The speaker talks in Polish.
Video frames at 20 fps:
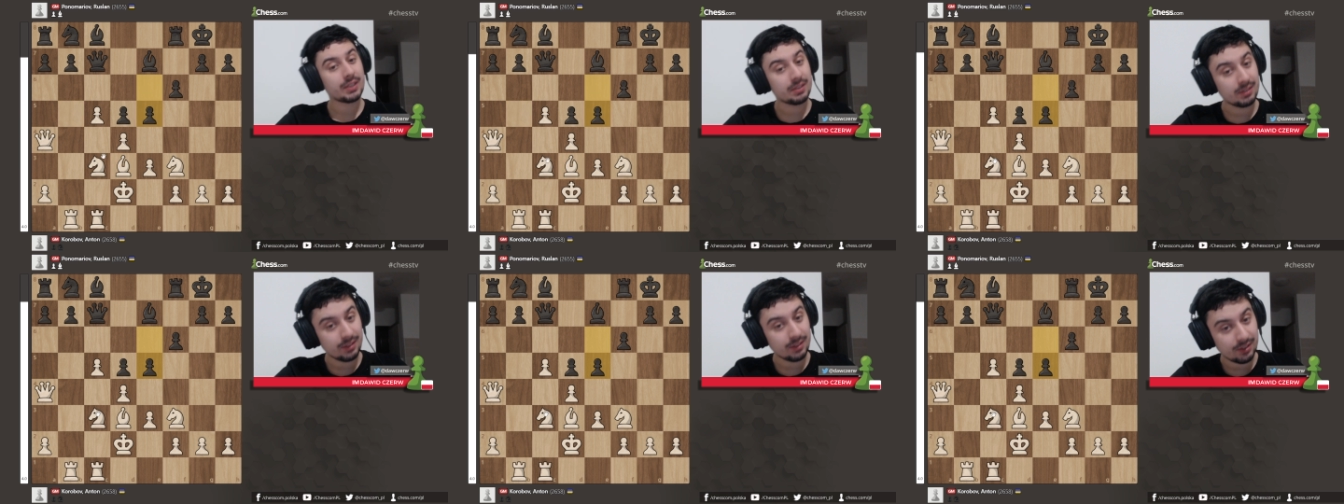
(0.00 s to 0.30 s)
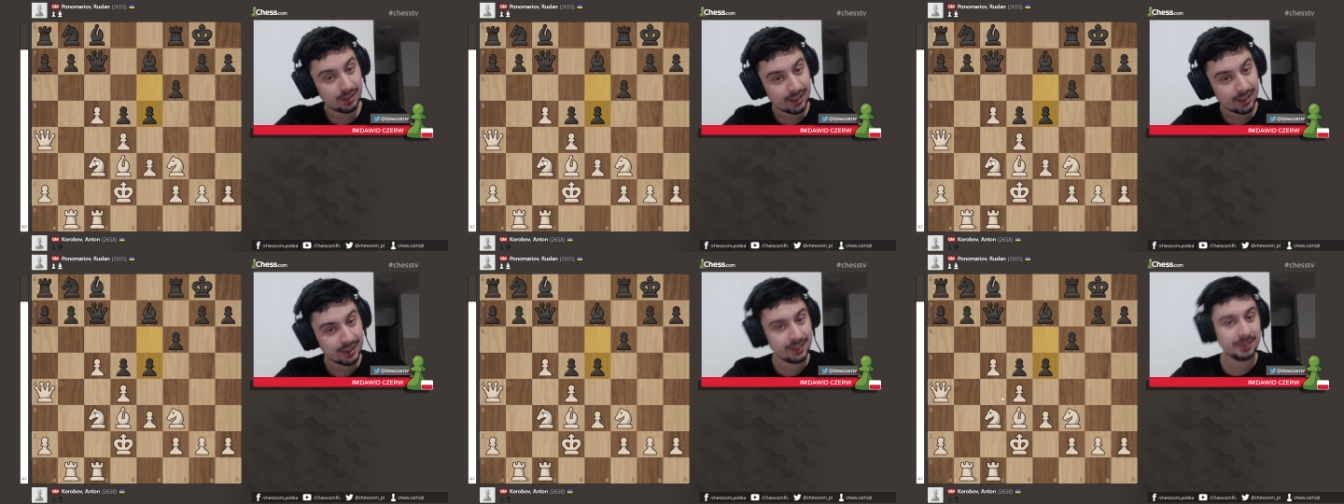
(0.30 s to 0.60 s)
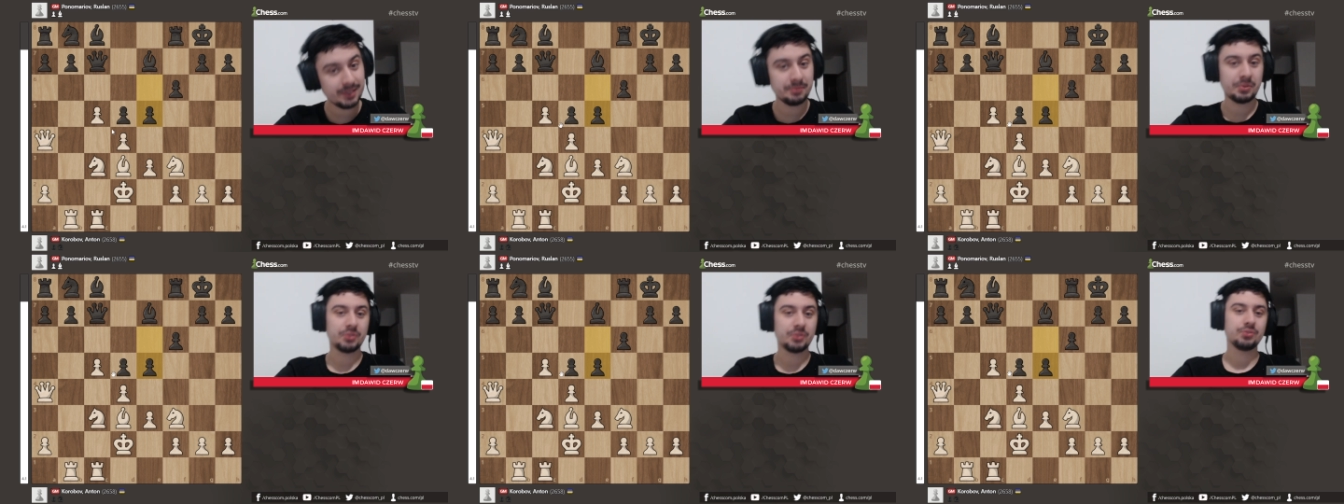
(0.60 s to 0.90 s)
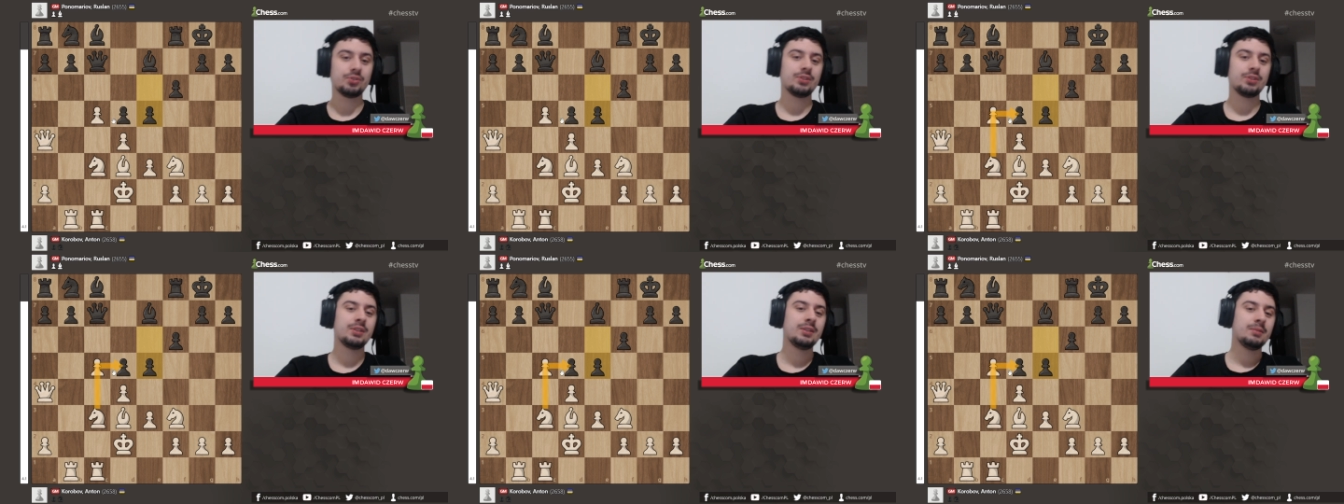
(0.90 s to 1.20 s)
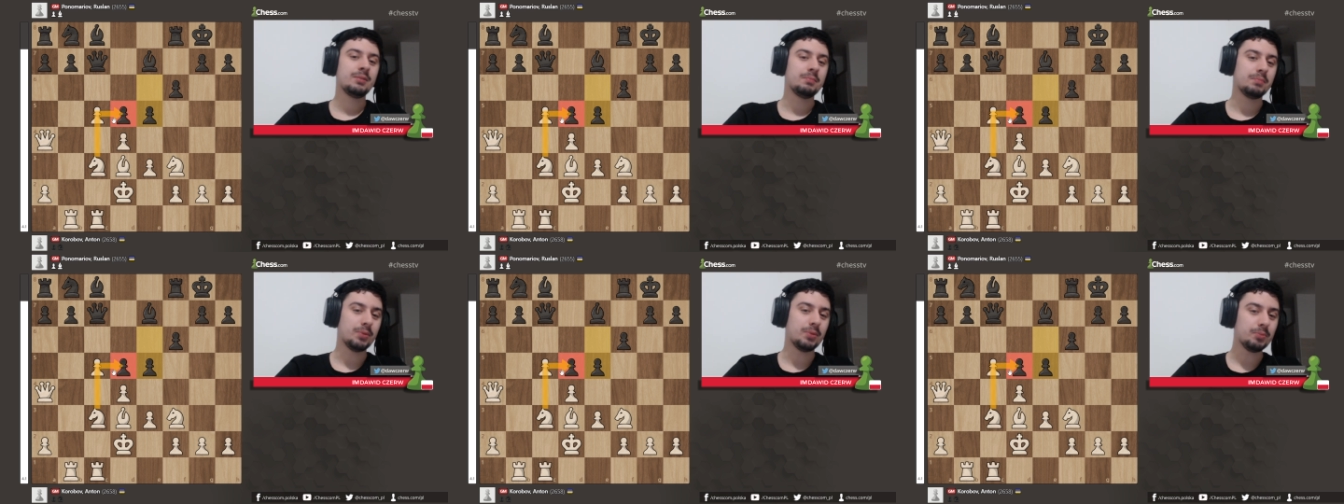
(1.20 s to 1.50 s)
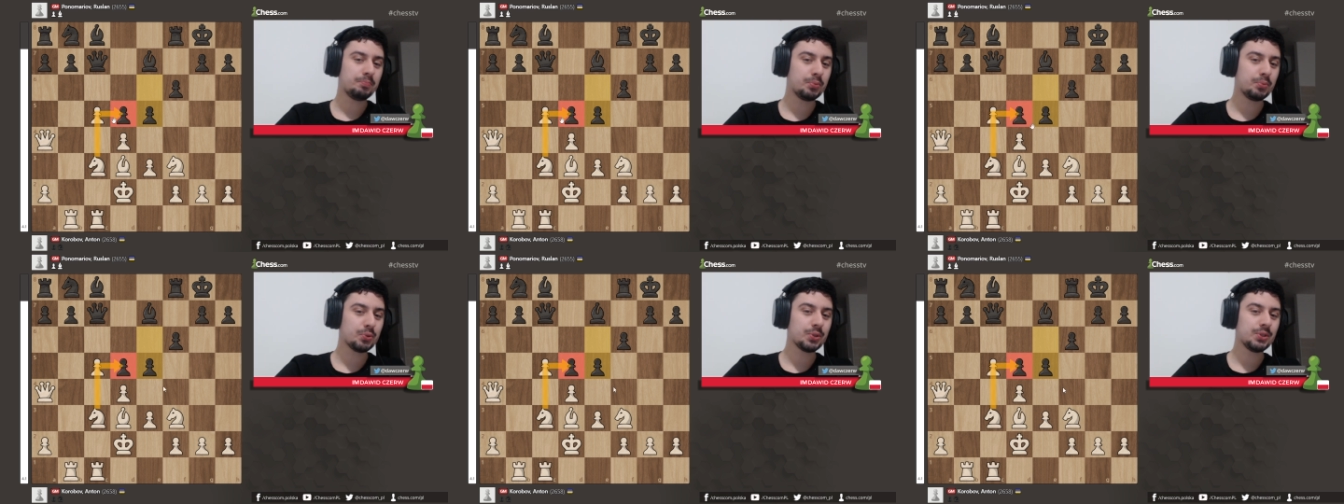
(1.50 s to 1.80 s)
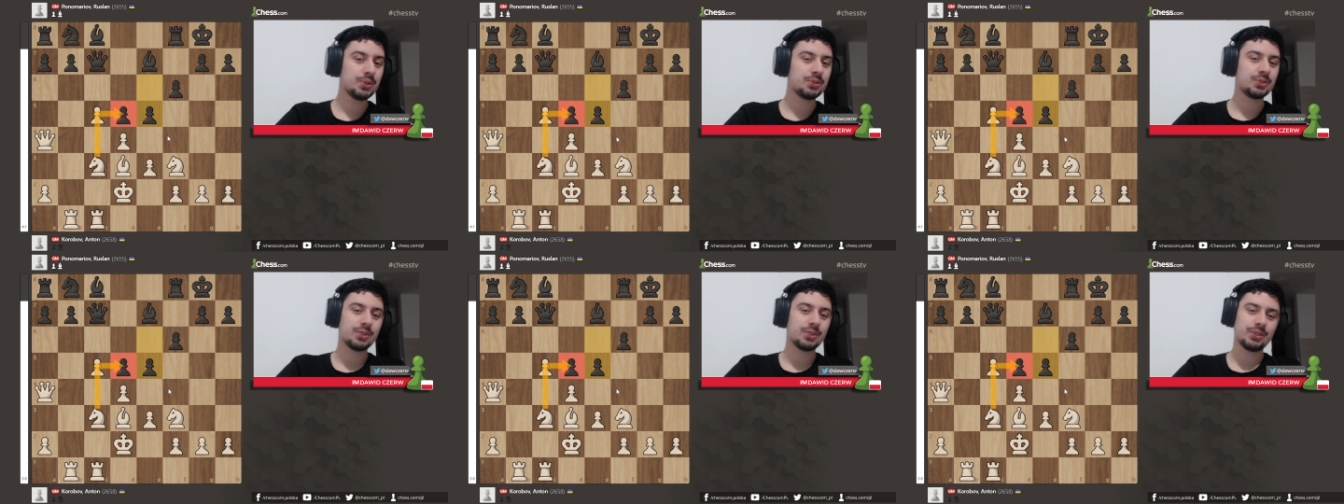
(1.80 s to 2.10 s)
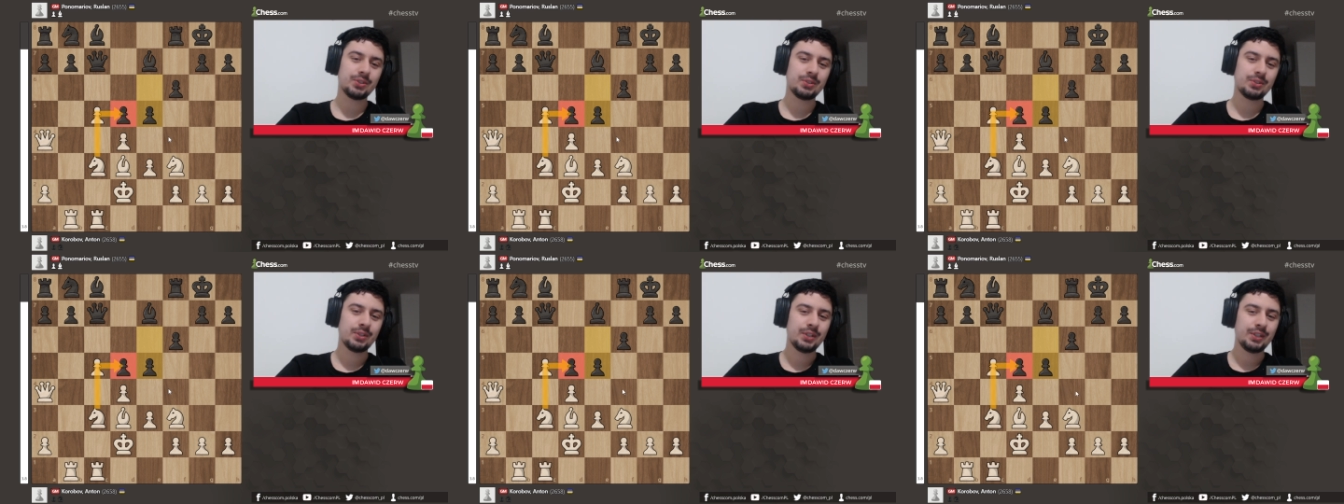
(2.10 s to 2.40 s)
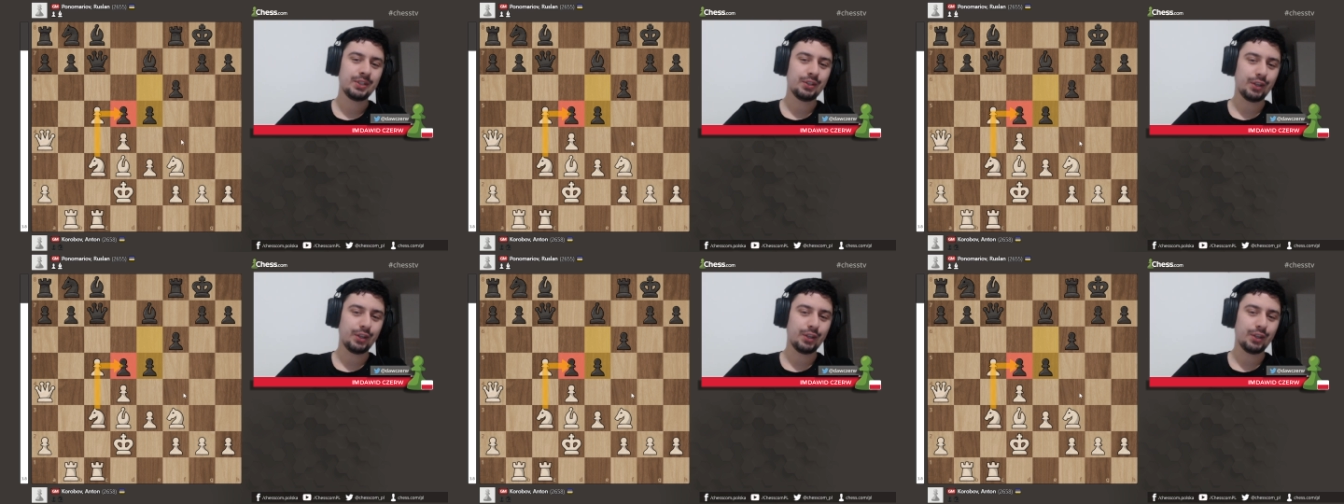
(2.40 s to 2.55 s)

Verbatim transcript: No ale nie może, bo póki co